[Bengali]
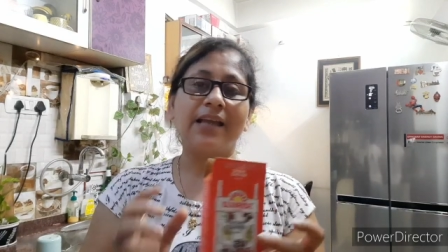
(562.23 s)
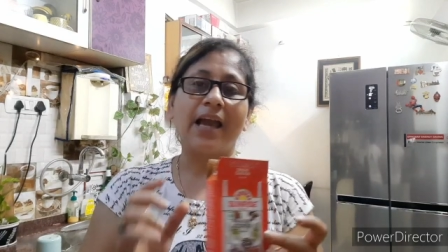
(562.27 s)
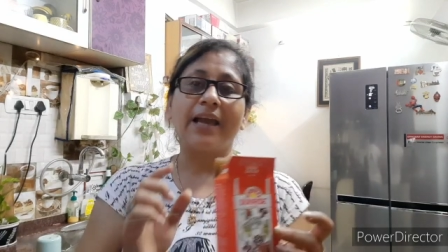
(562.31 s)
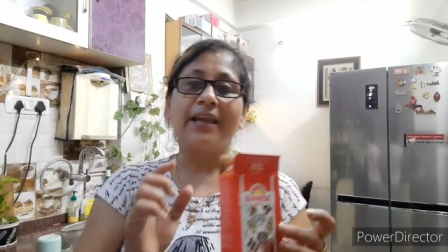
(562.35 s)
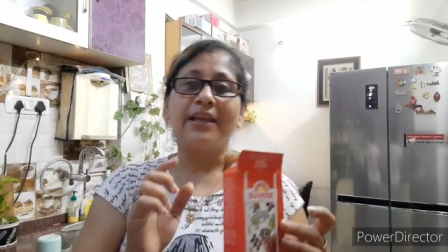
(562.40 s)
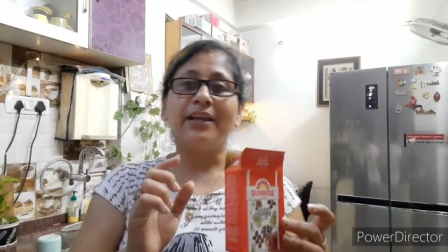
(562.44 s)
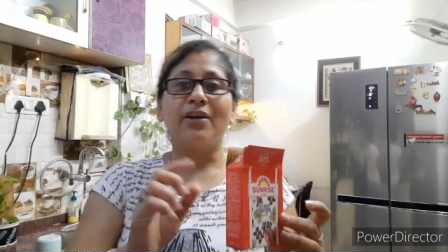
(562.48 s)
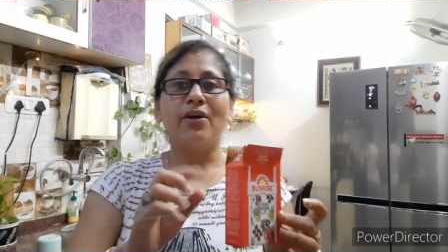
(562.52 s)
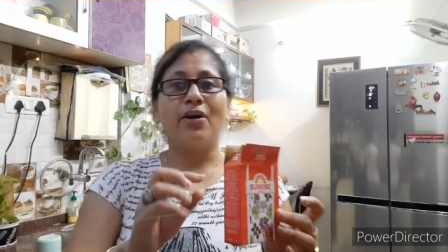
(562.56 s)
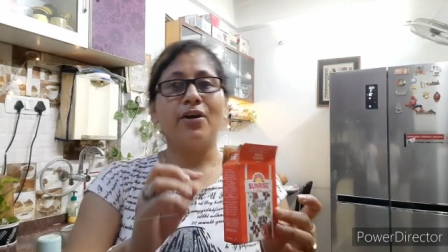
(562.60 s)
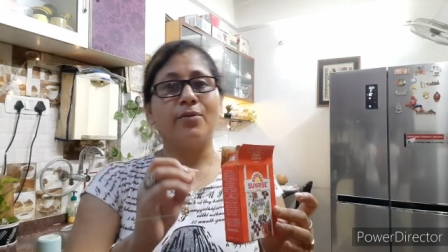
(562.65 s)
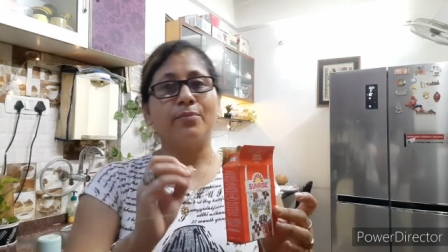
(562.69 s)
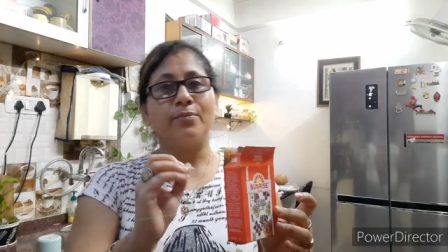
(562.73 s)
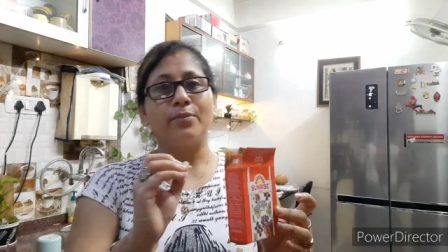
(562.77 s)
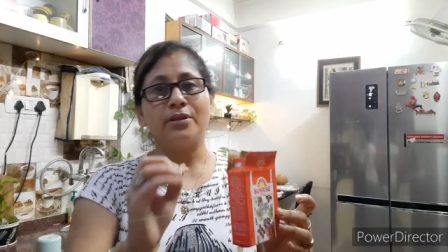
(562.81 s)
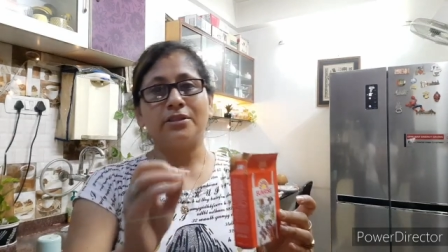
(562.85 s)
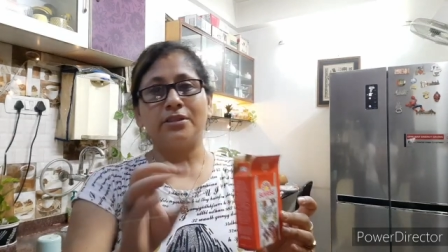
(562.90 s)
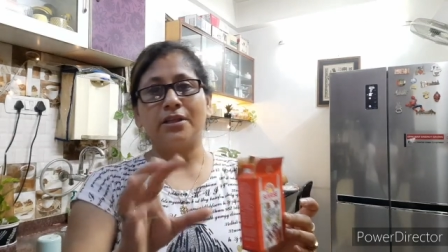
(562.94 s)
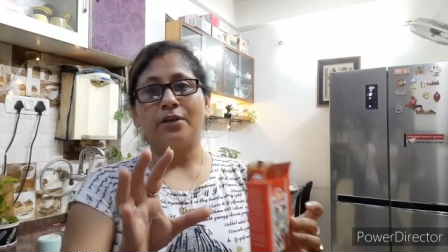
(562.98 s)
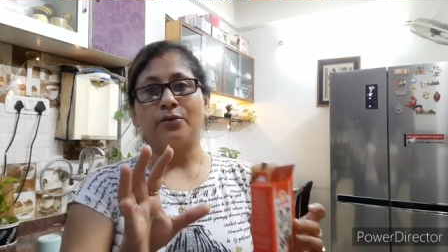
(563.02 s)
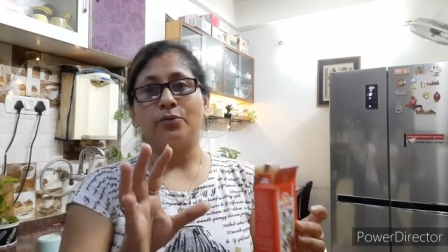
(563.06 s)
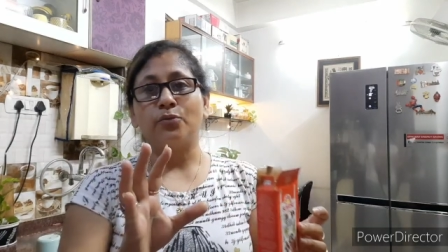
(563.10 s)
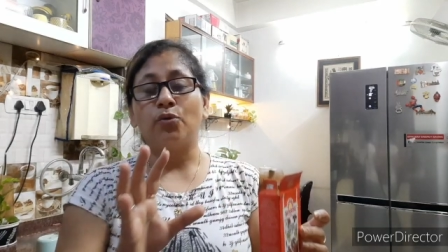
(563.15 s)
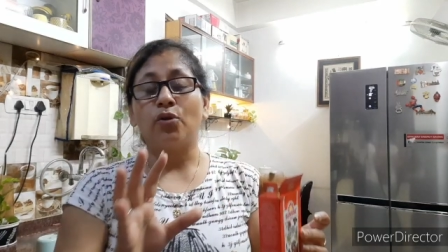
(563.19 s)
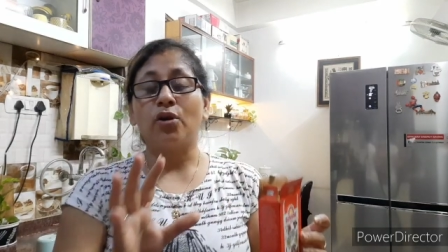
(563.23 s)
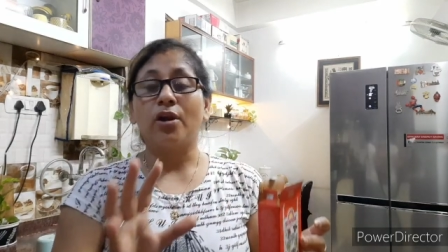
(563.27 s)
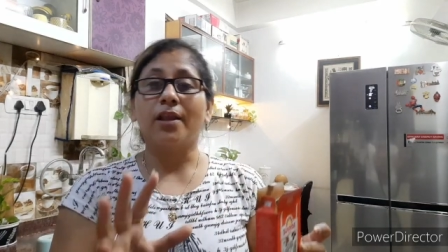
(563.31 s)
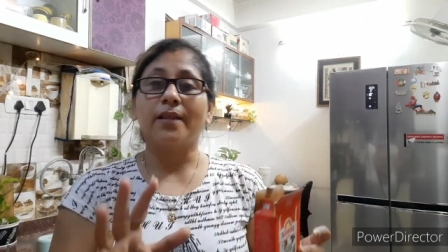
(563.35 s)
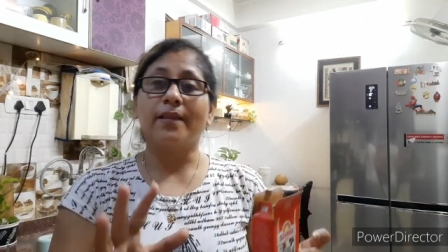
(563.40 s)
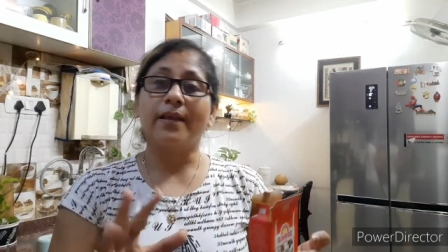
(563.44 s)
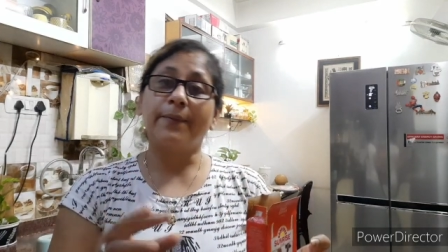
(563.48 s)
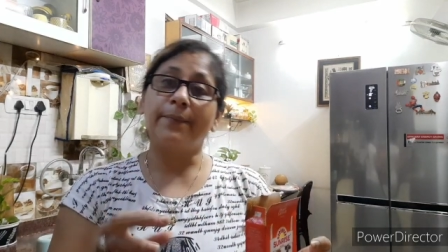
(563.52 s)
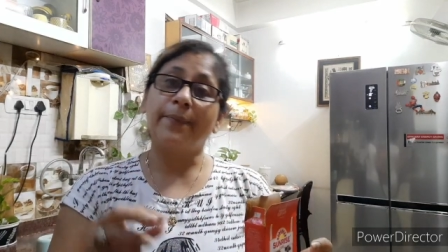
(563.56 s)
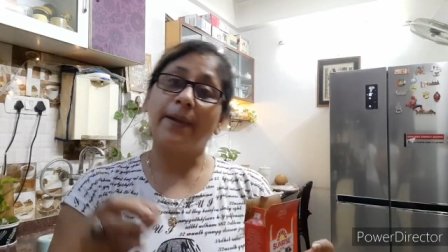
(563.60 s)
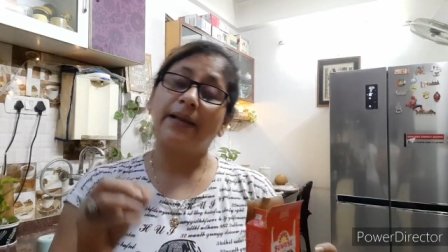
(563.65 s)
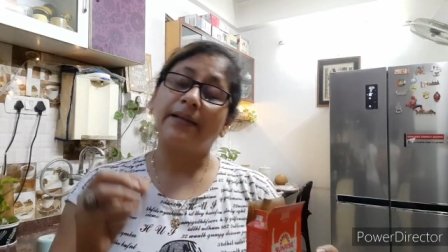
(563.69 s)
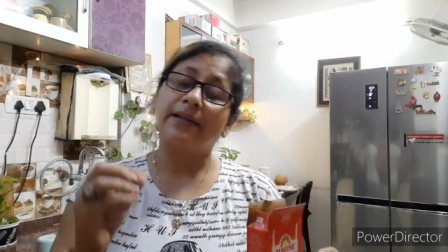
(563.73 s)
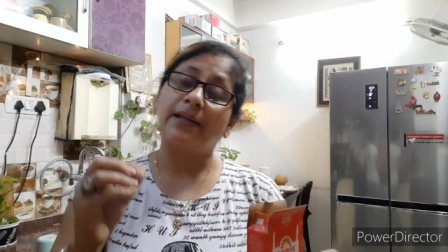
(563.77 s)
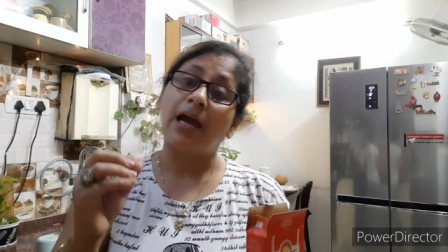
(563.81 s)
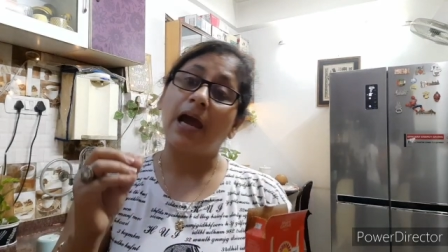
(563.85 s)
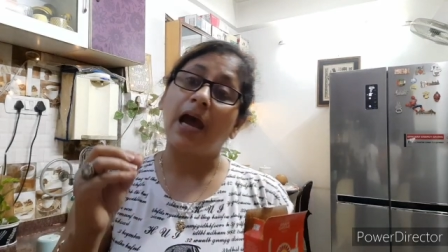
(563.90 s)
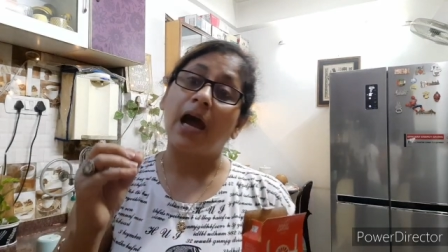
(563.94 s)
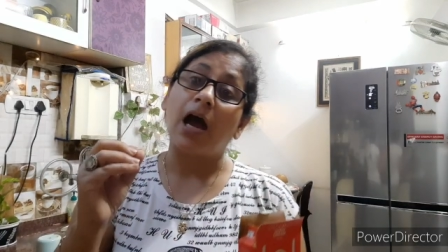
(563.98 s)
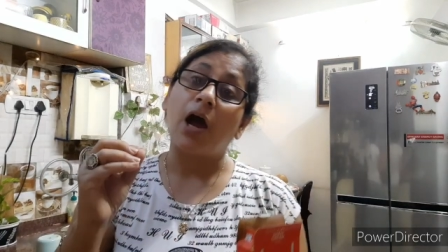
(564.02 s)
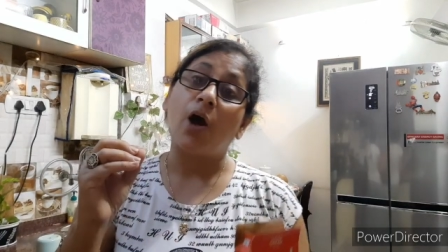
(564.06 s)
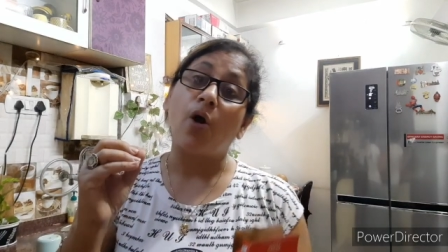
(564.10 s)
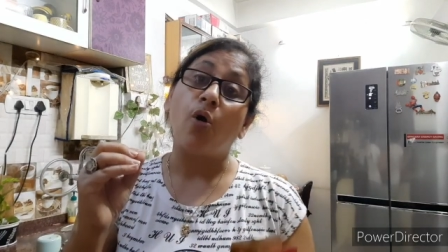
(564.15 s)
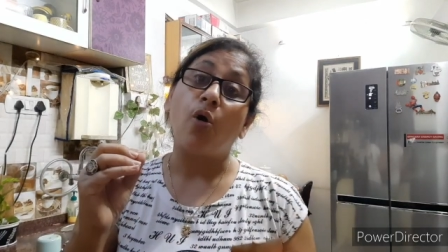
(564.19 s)
শাহি গরম মশলার গুঁড়োটা দেখবে একটা
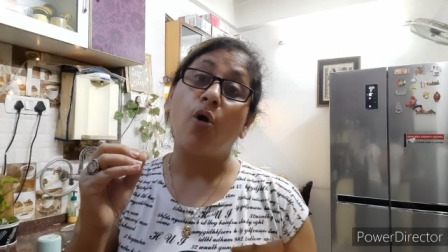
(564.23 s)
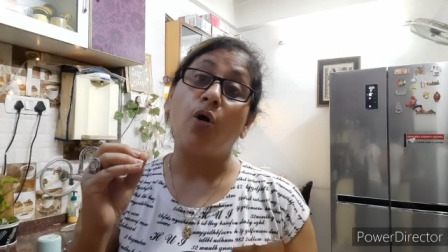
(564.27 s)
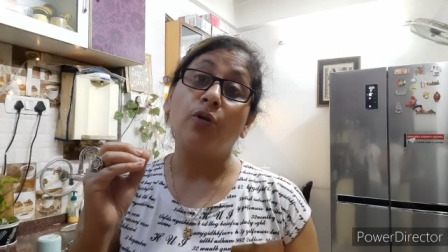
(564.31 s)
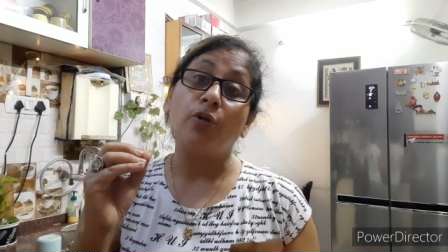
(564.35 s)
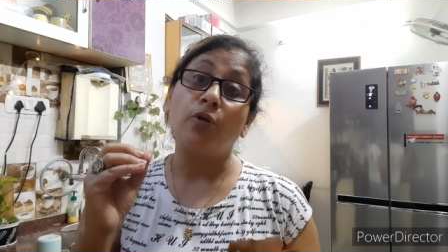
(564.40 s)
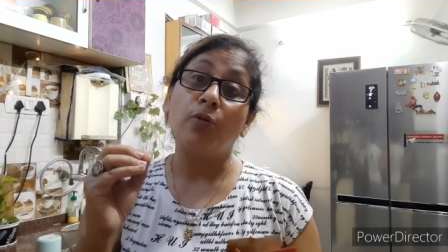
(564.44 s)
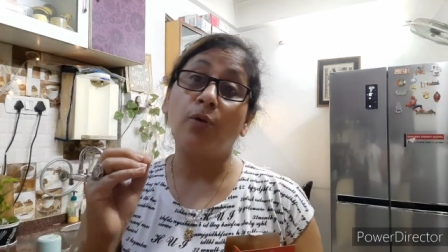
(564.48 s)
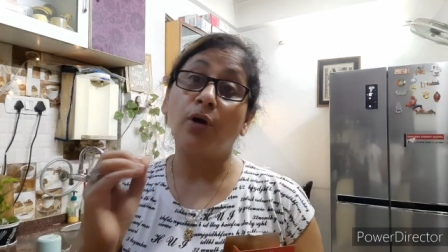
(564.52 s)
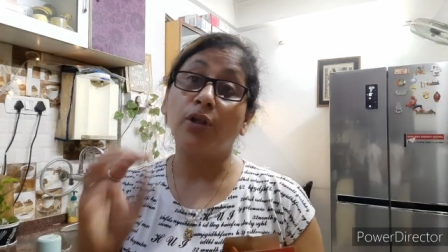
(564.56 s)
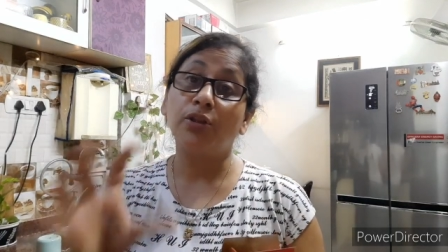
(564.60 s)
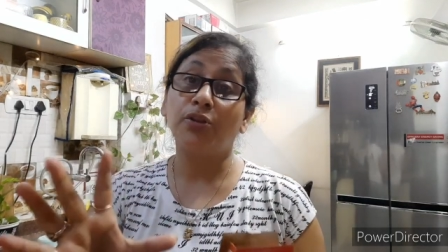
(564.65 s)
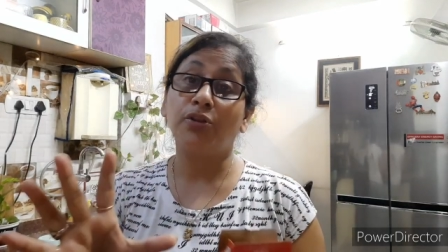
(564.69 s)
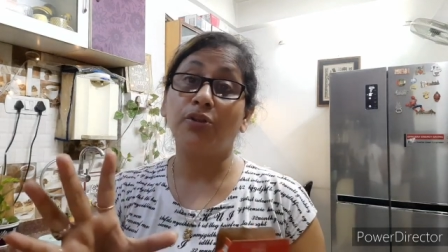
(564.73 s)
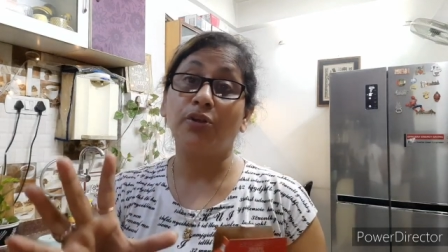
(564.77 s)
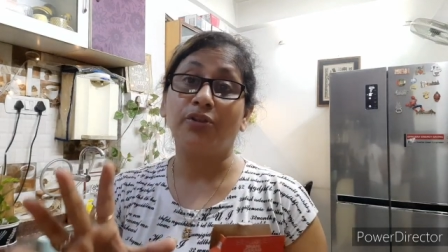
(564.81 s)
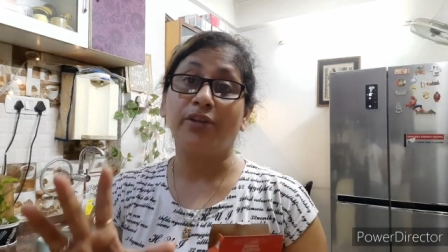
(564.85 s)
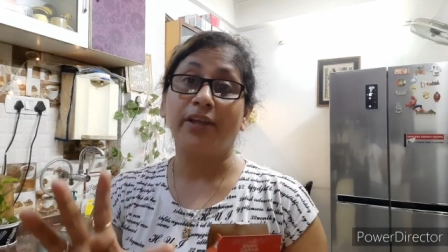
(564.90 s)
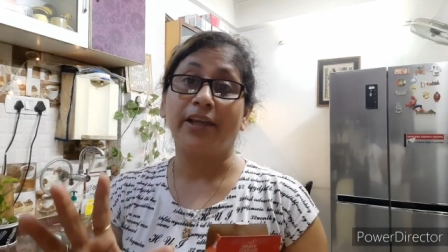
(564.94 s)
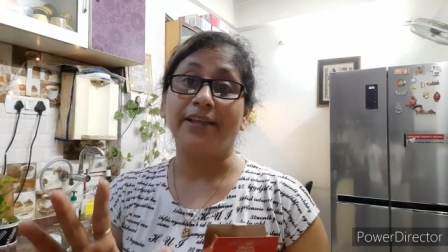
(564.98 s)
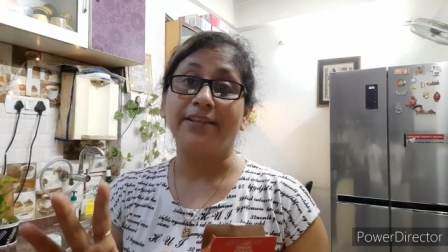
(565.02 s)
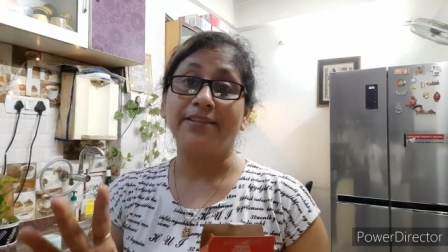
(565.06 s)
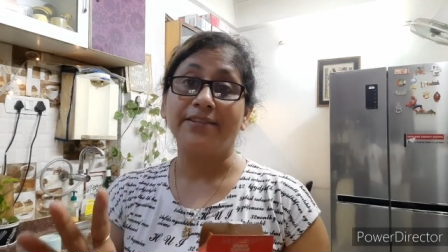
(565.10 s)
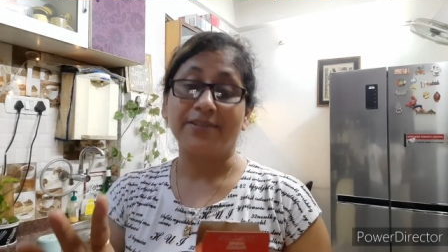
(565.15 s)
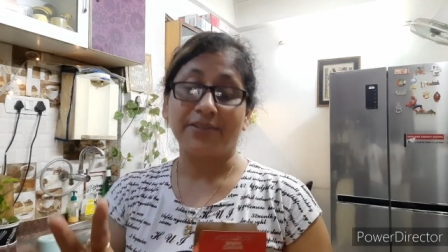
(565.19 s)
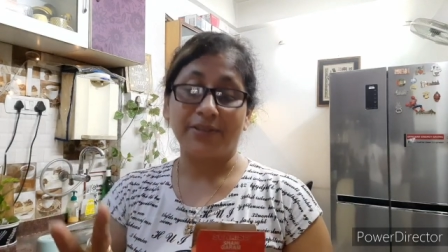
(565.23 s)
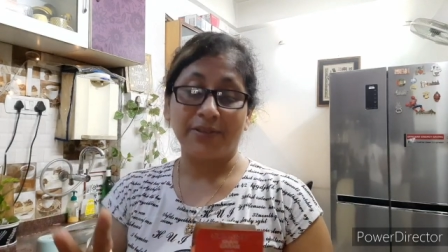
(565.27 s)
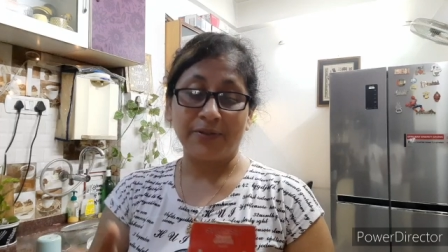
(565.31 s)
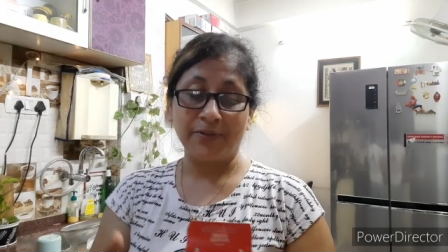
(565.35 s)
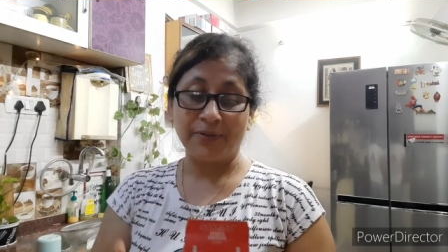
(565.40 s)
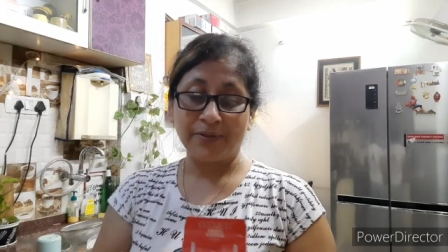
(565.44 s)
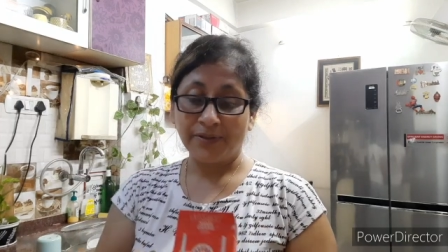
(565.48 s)
অনবদ্য টেস্ট